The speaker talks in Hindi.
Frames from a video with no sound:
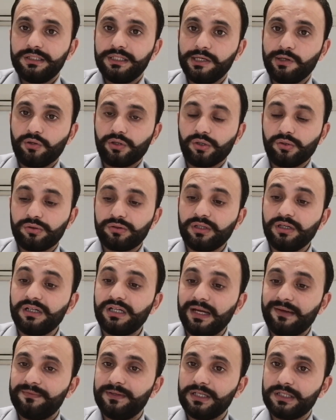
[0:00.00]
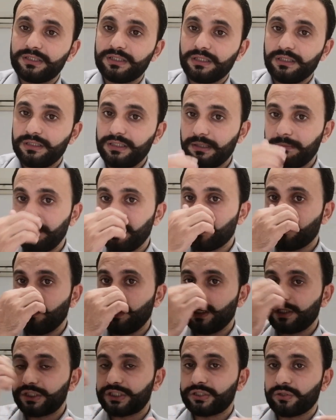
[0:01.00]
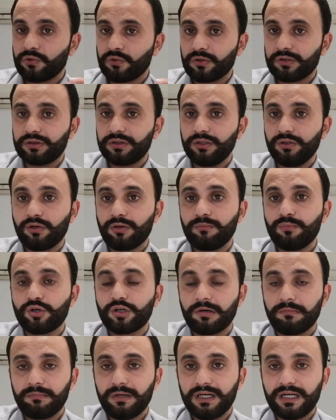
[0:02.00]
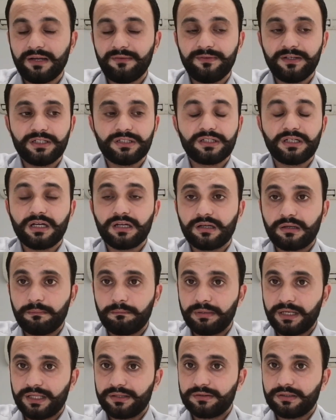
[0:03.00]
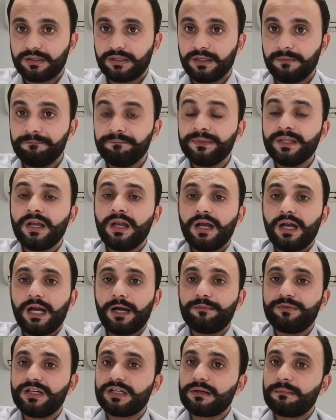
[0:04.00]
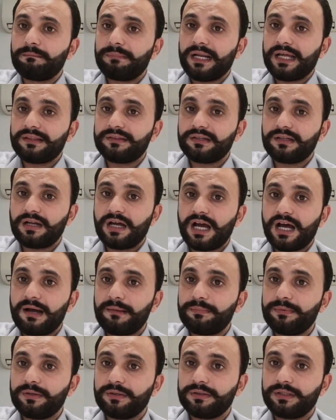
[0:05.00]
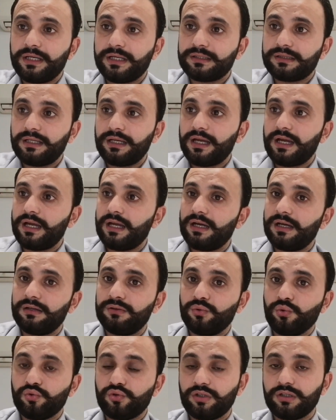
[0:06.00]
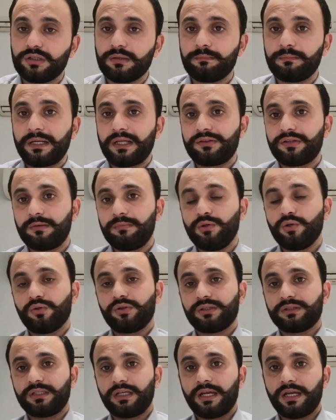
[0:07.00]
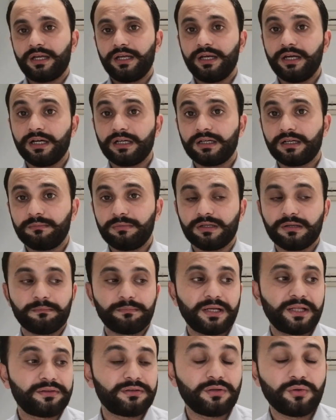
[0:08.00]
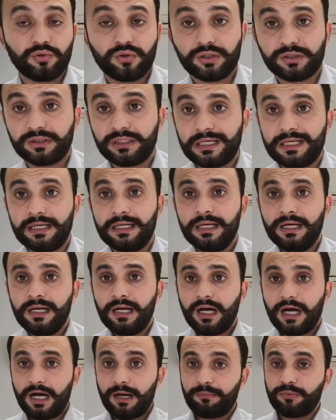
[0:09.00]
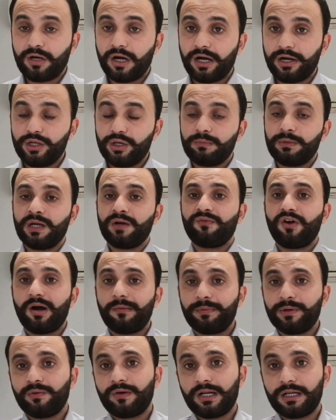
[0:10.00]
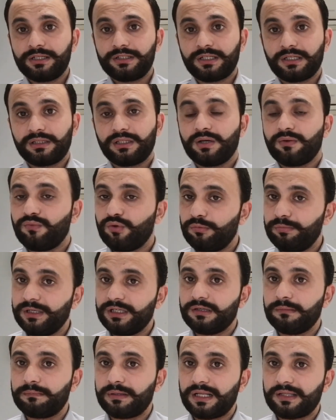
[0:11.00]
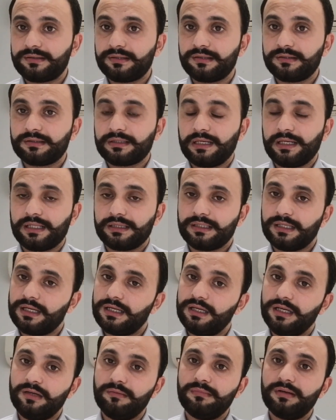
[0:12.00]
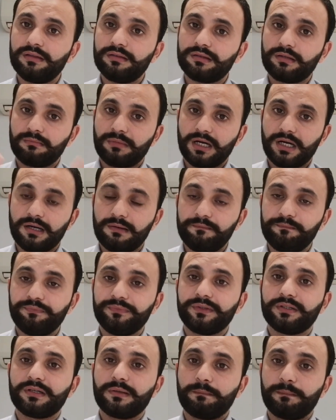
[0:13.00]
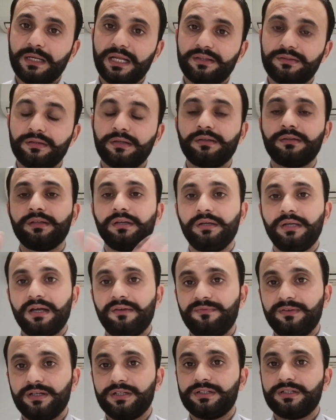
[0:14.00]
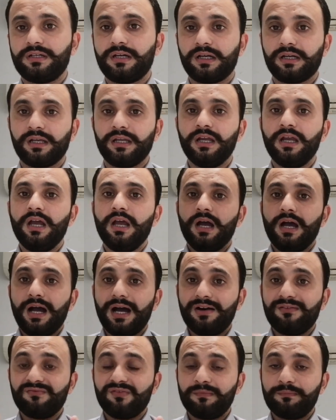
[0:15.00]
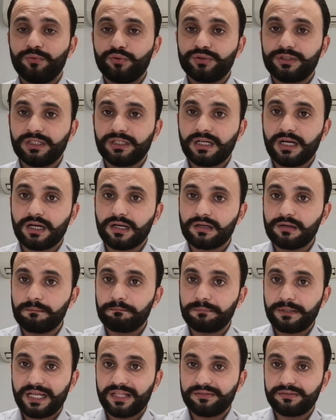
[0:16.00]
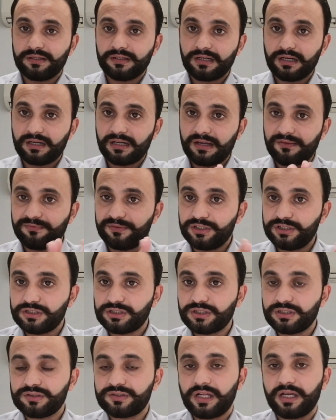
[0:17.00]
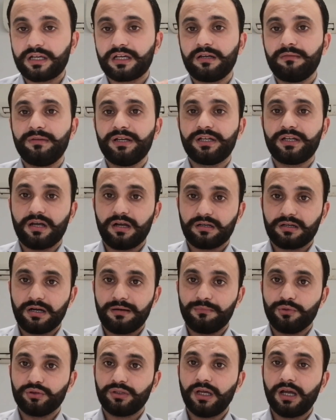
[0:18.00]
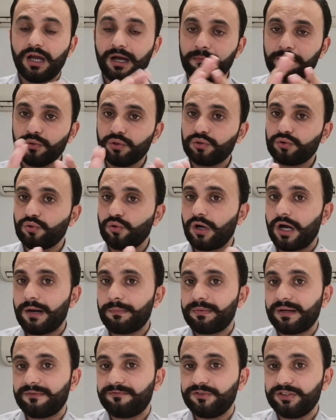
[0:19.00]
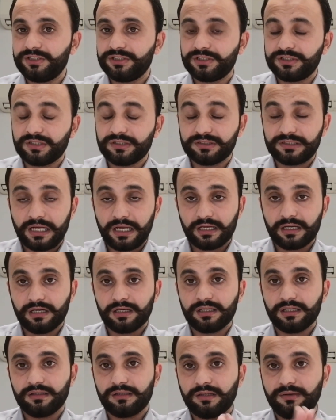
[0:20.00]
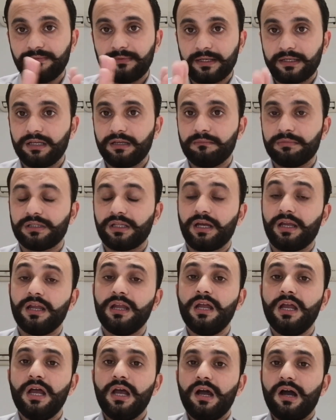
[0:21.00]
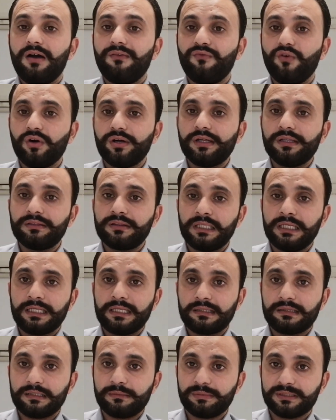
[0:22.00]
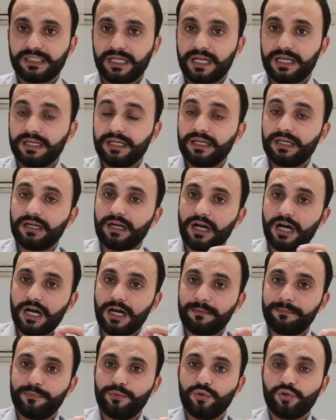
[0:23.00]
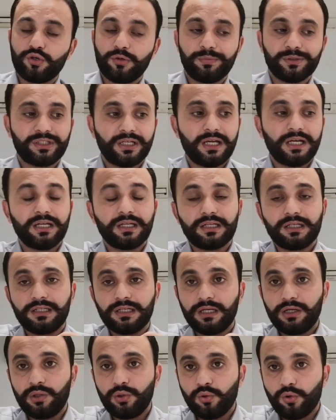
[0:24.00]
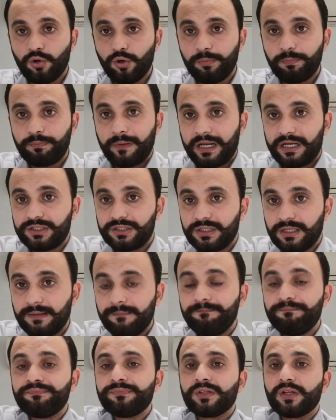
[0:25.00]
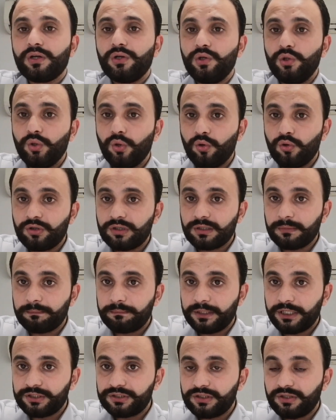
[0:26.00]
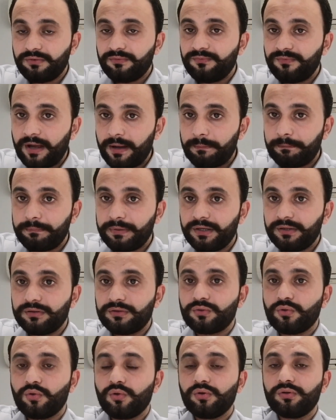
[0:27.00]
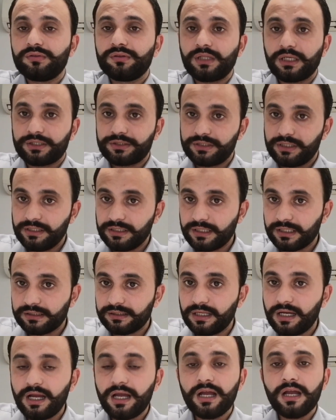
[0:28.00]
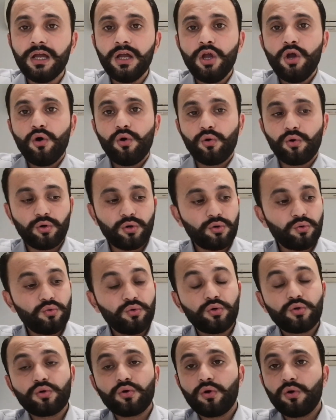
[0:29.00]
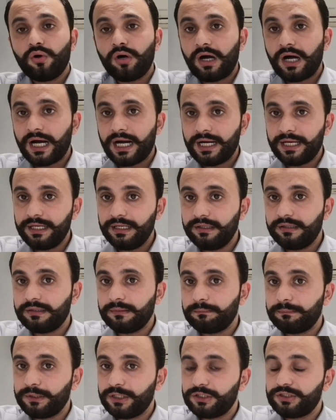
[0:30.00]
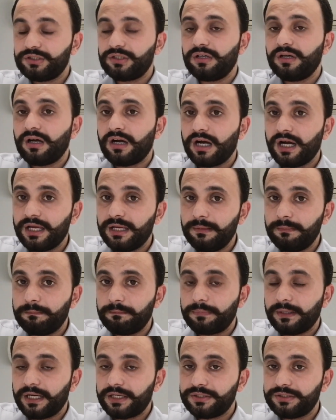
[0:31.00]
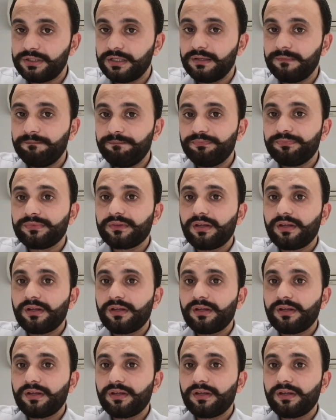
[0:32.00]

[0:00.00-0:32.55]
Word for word: ये होगी उसकी डेफिनेशन ये बिल्कुल एक शॉर्ट सी और मुकम्मल डेफिनेशन है कंप्रेसर की अब ये कंप्रेसर आप देखते हैं दूसरे कंप्रेसर भी हो सकते हैं एयर के भी कंप्रेसर हो सकते हैं आप गाड़ियों में हवा भरवाने जाते हैं वो भी कंप्रेसर कहलाते हैं इनमें तमाम कंप्रेसर की डेफिनेशन आ गई अब वो पूछेगा कंप्रेसर का रेफ्रिजरेशन साइकिल में क्या काम होता है अब उसको आप रेफ्रिजरेशन साइकिल के अंदर वर्किंग बताएं अब वो किस तरीके से बताएंगे आप उनको बताएं कि ये लो प्रेशर लो टेम्परेचर वेपर्स को सक्शन करता है और उनको हाई टेम्परेचर हाई प्रेशर